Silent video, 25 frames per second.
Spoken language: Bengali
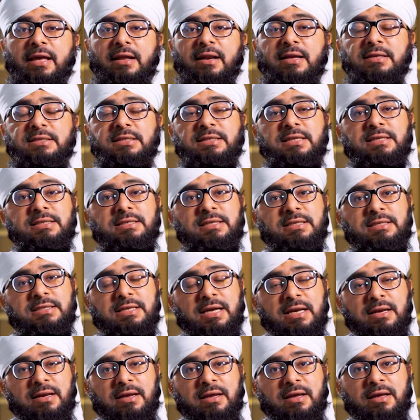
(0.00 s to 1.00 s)
এক রাস্তা দিয়ে
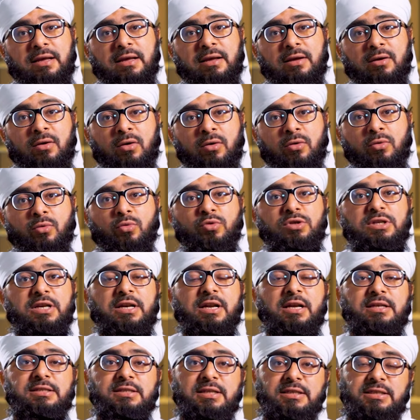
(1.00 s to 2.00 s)
যাওয়া এবং অন্য
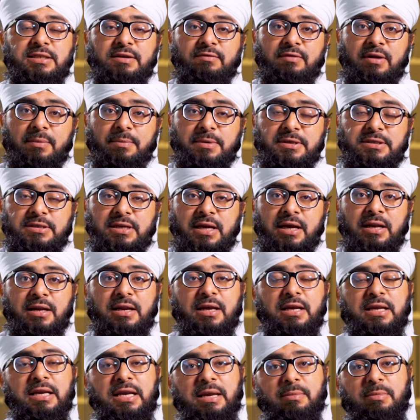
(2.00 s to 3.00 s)
রাস্তা দিয়ে ফিরে আসা
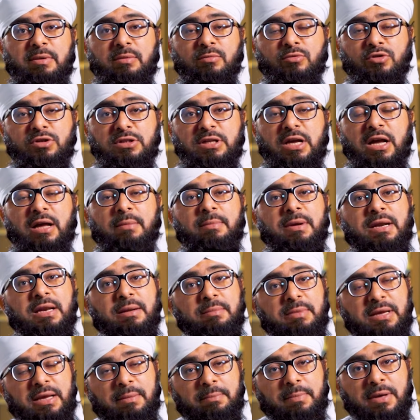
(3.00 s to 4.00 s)
এটিও মুস্তাহাব নবী
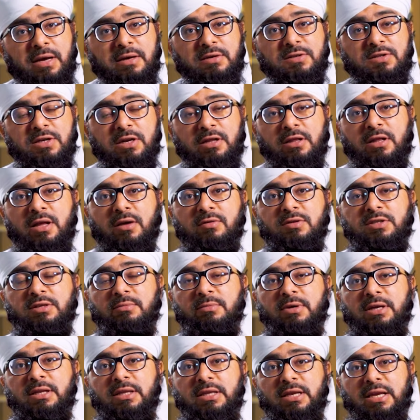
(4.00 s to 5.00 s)
পাক সাল
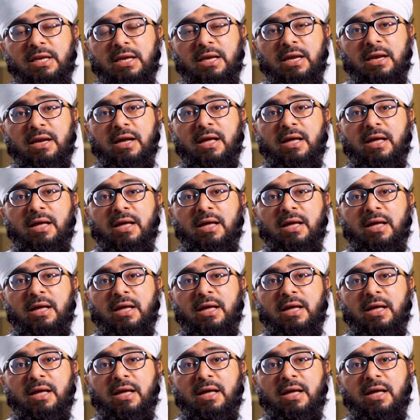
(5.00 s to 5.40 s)
আলিহি ওয়াসাল্লামের